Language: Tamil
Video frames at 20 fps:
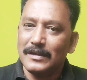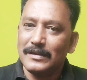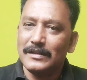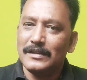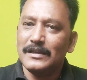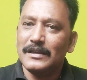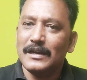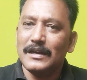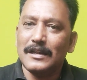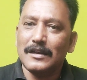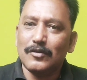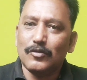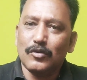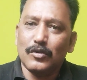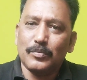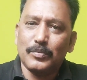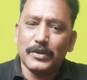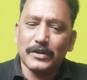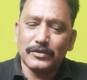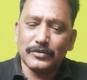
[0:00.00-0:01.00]
இதுக்கிடையில்
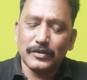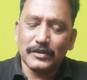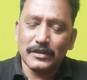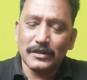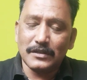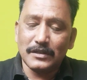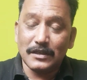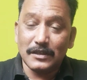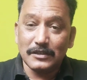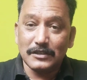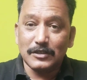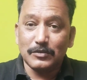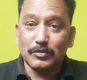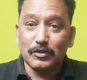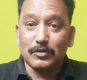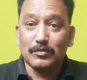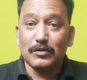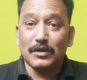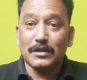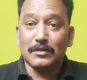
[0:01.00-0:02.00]
ஓபிஎஸ் வந்து திருச்சி
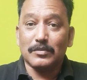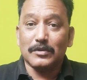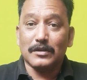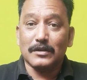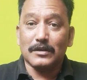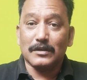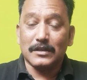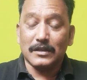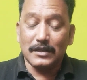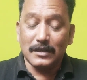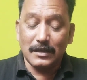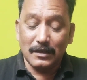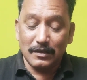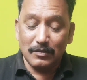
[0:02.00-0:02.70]
பொன்மலை பகுதி